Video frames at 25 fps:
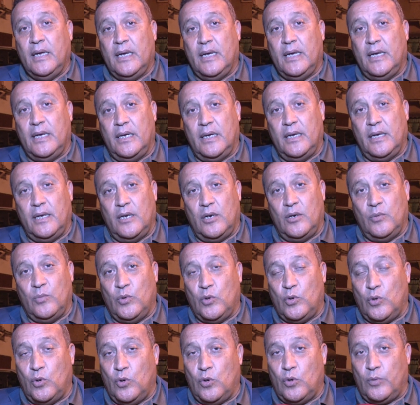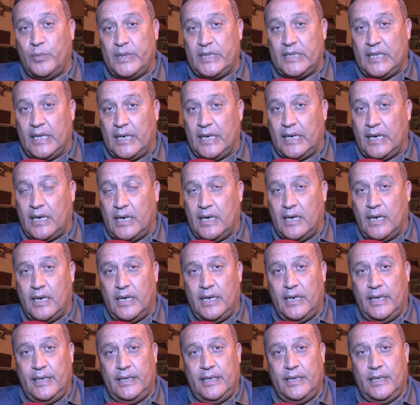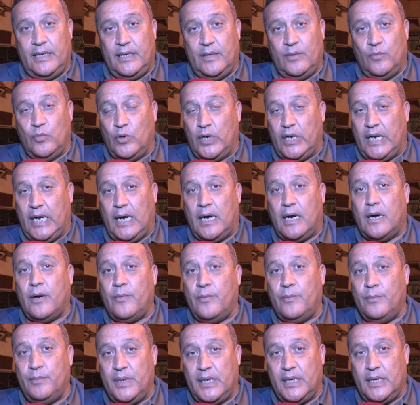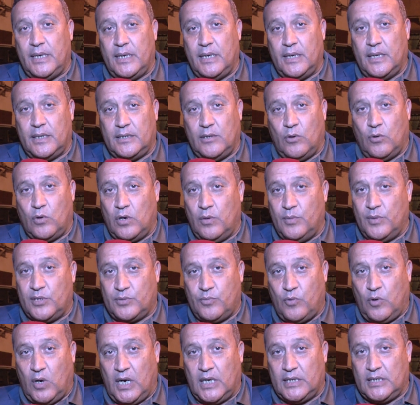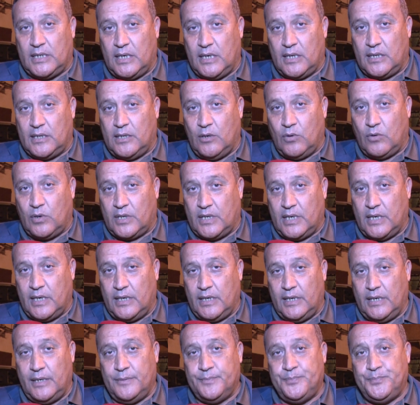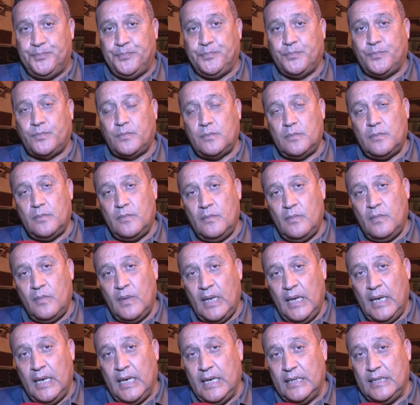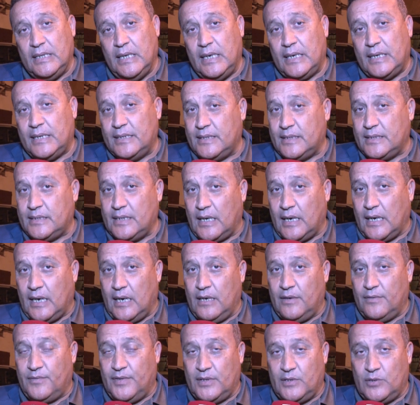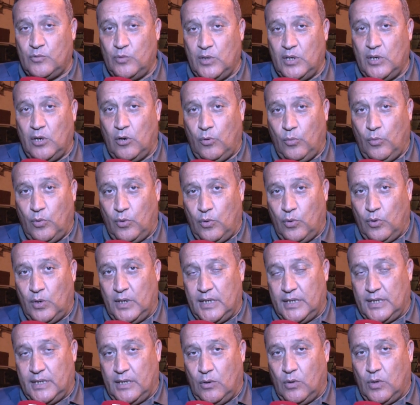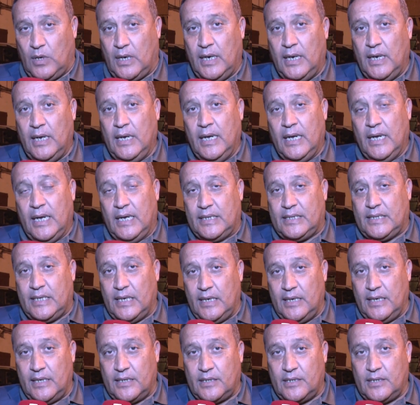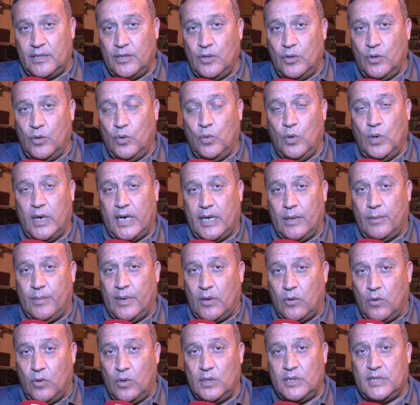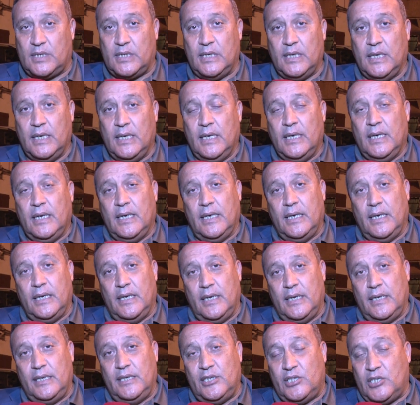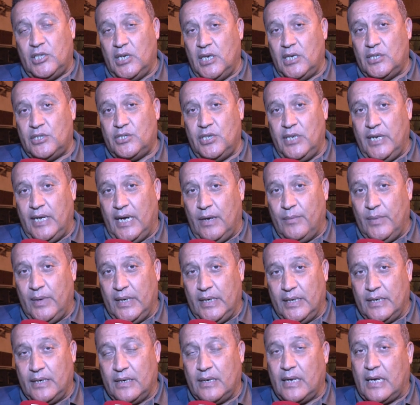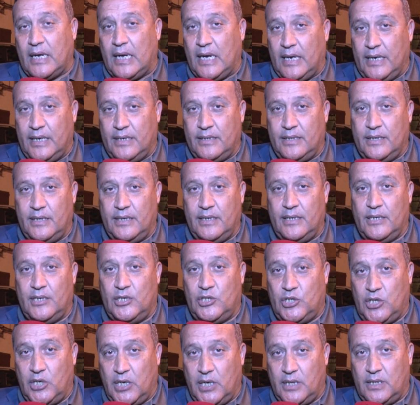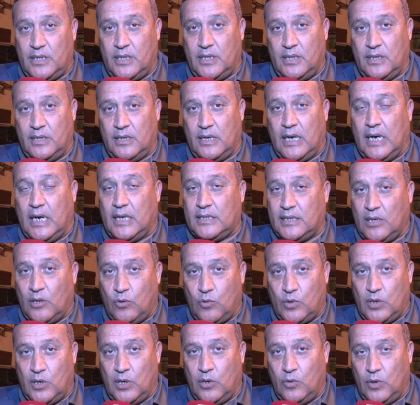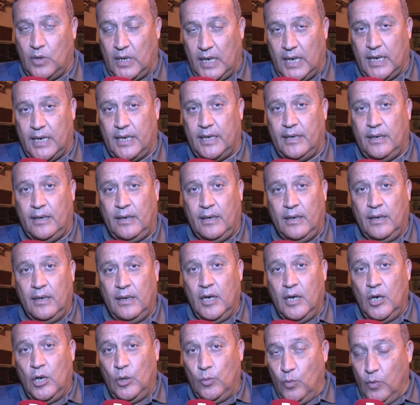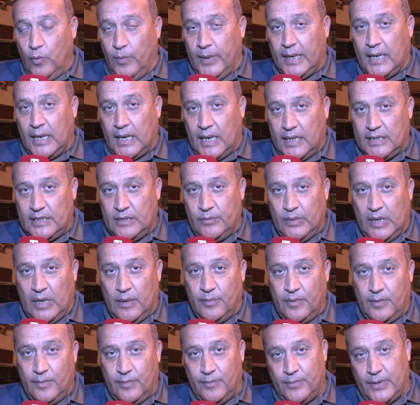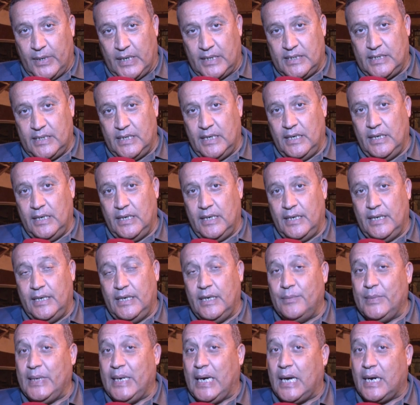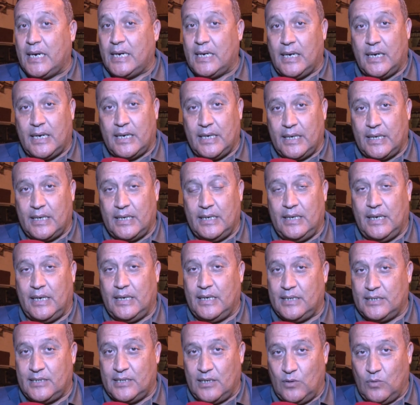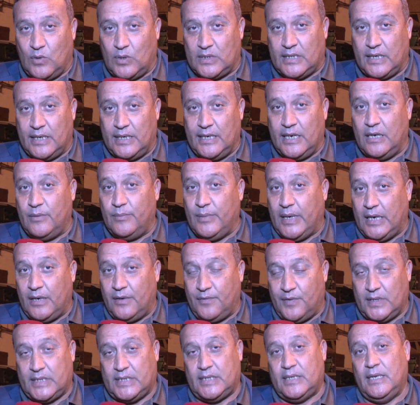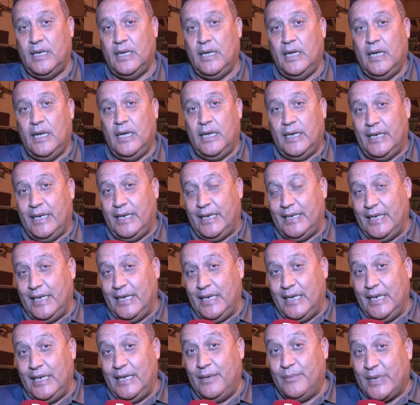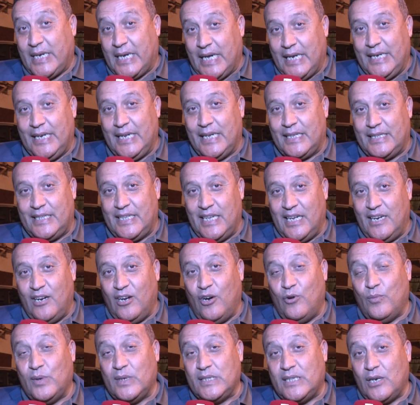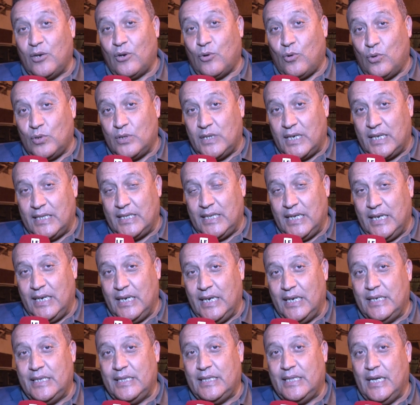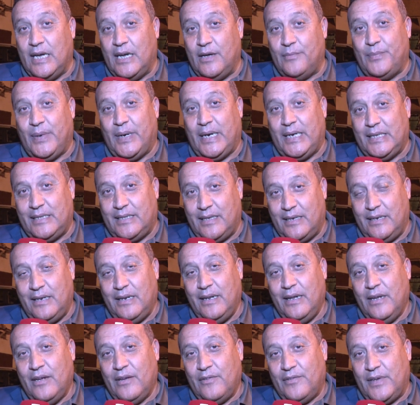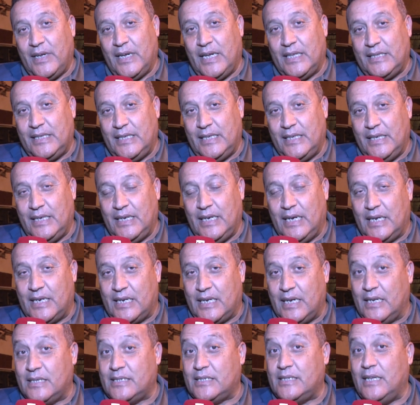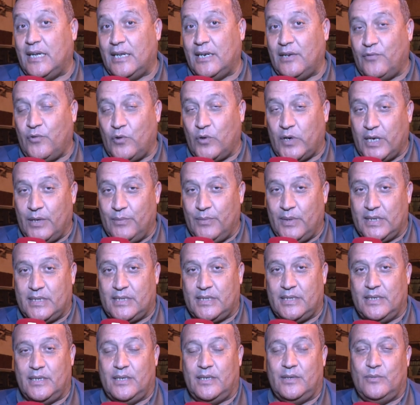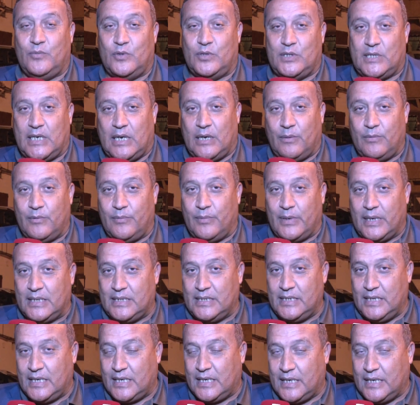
آه، المرور بطريقه يعني مريحه من دور المجموعات الى الدور الثاني كذلك انتصار على فنزويلا والمرور للدور الثالث هو كما قلت آه، نتاج لعمل قاعدي جاد اعطى اكله الان المباراة القادمة أمام البرازيل هي محك حقيقي للعناصر الوطنية لمعرفة يعني الإمكانيات ديالها ومدى القدرة ديالها للذهاب بعيدا في هذه الكأس نعرف قيمة آه، منتخب البرازيل